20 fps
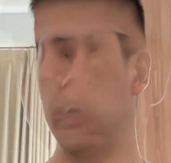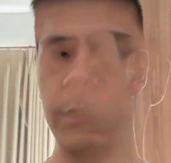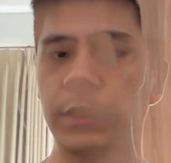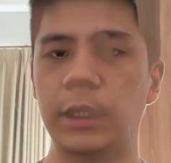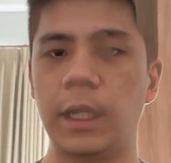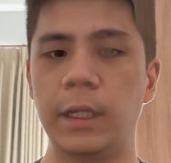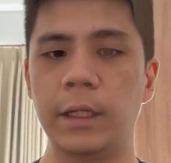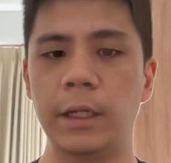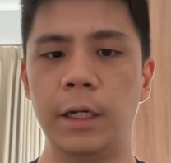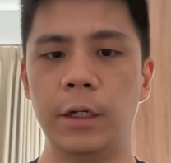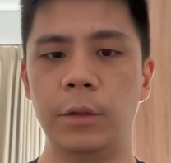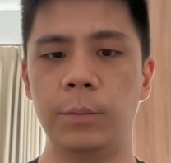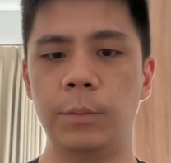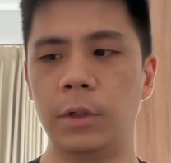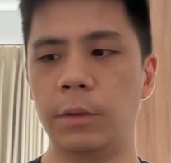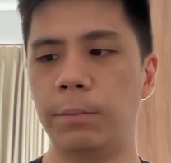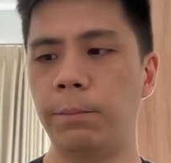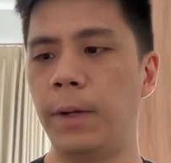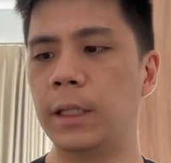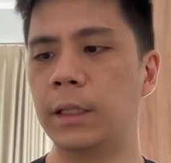Pertanyaan
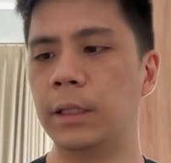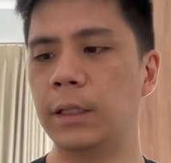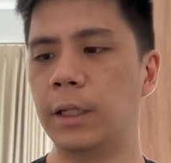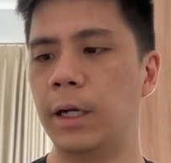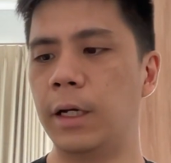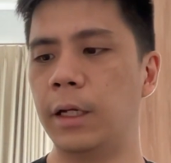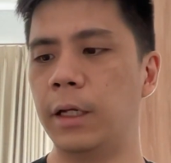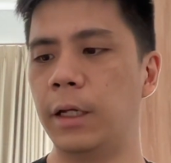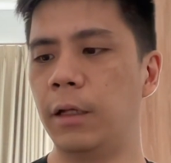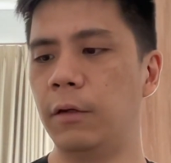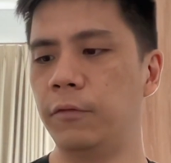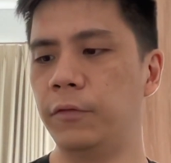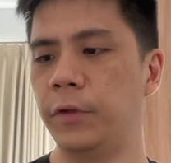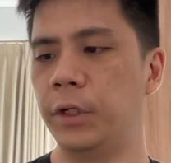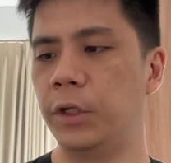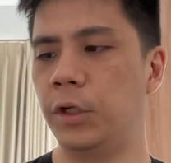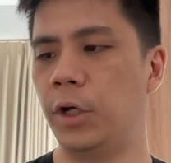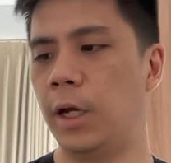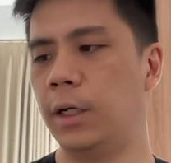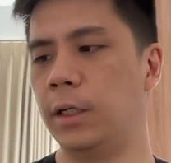nomor 4 dari
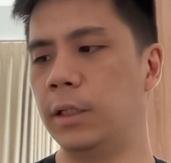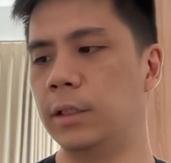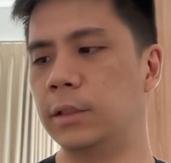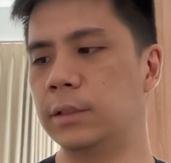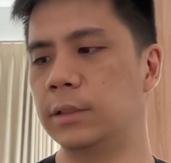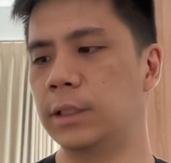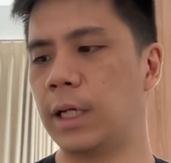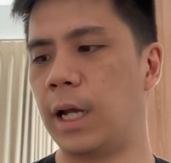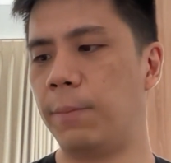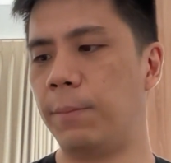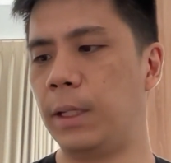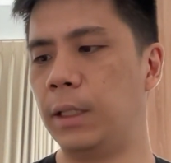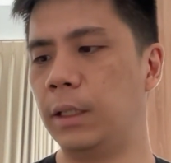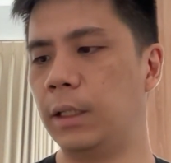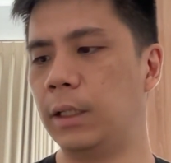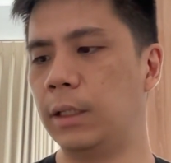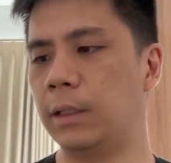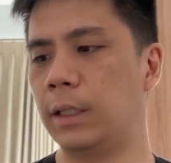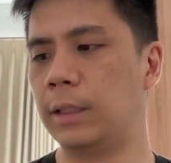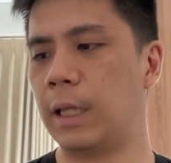Kelvin Yohanes, kapan
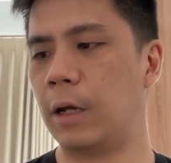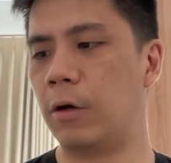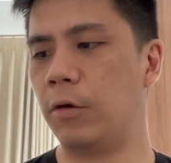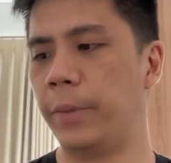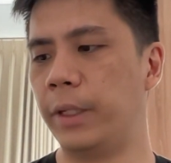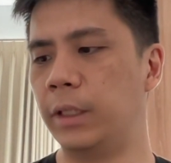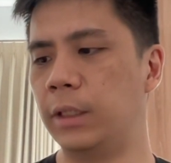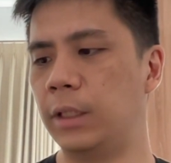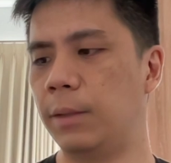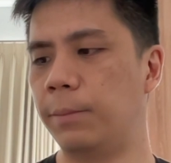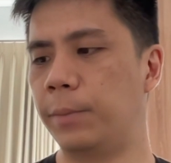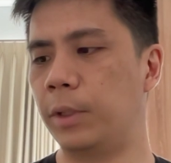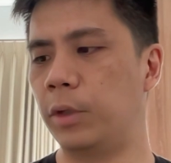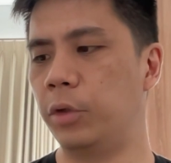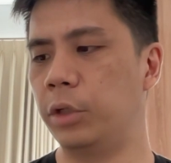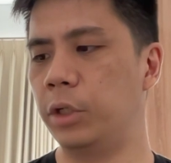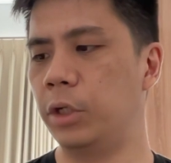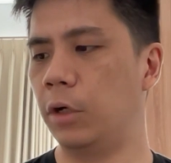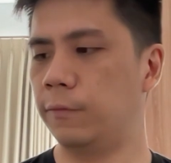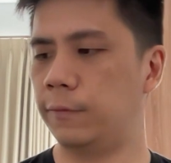kita tahu Matic
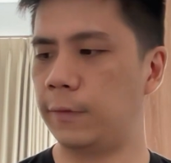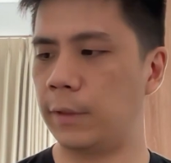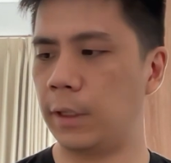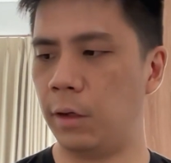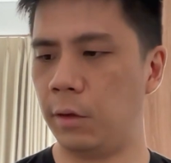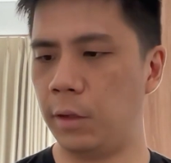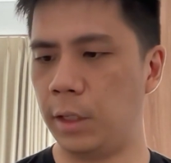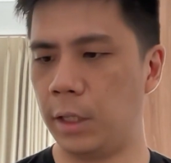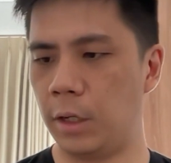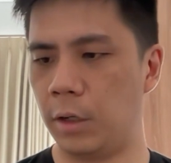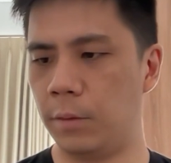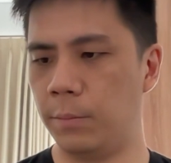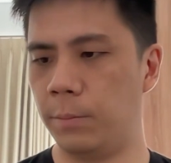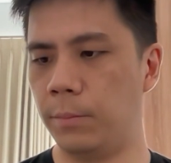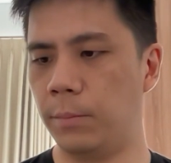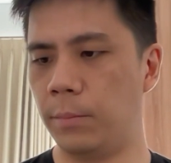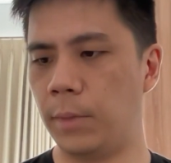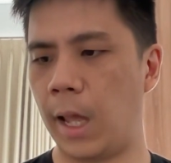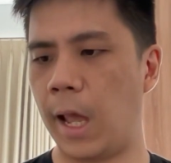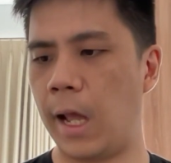perlu di overhaul ya
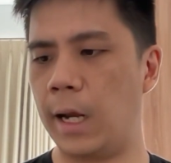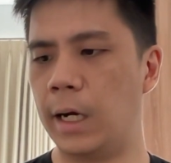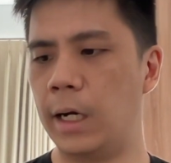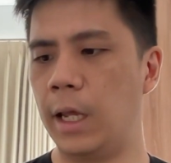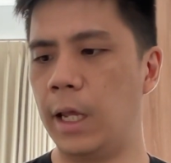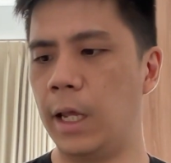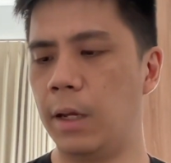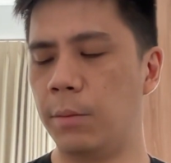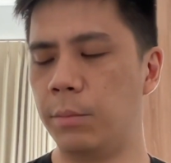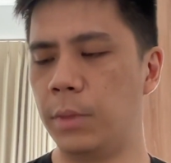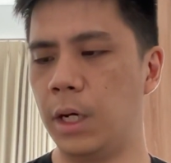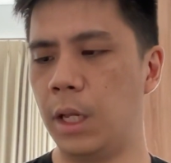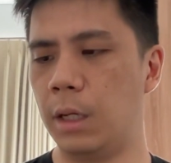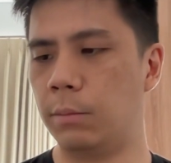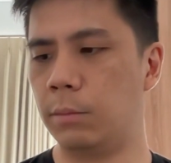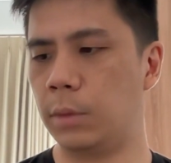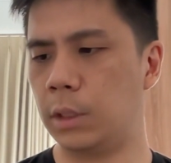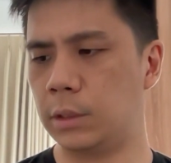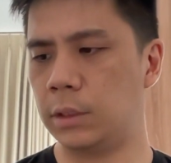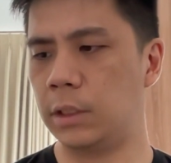om? Ada yang
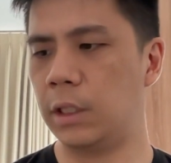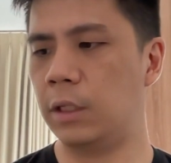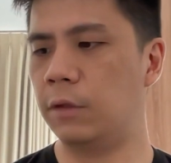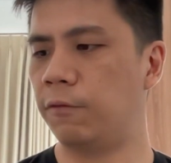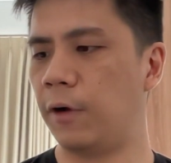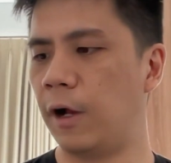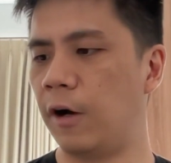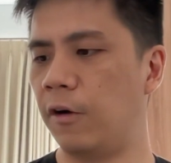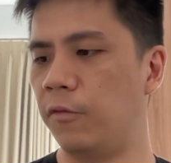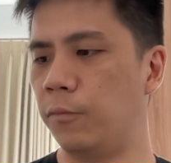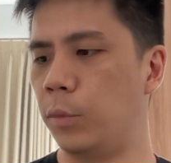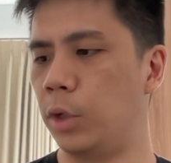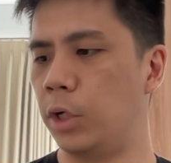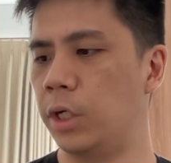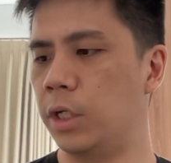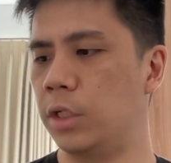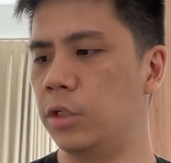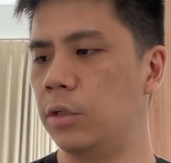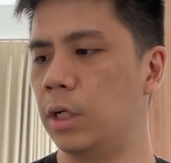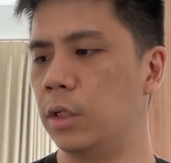bilang bersihin valve
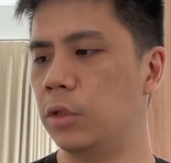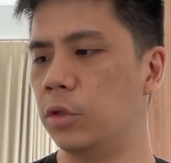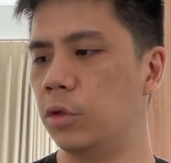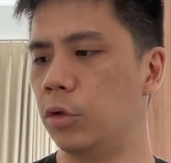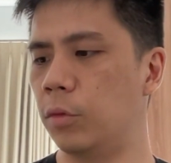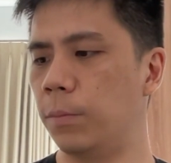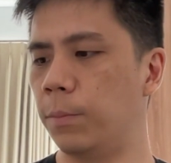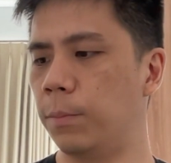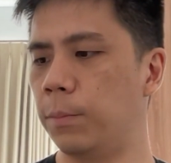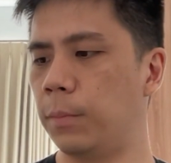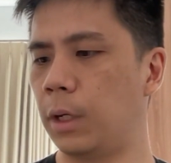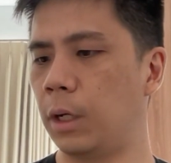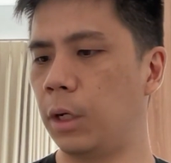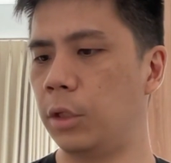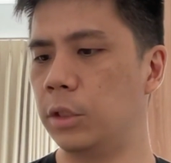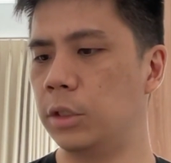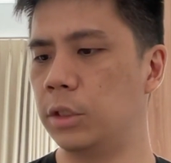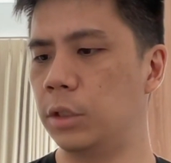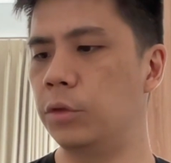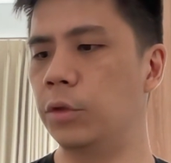body juga cukup
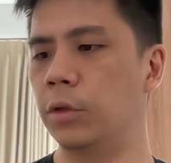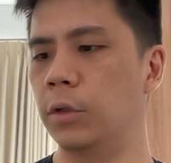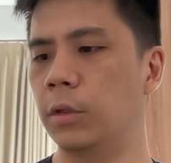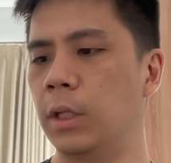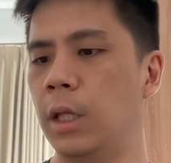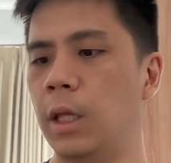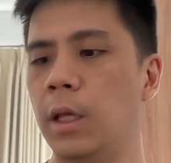kalau jeduk.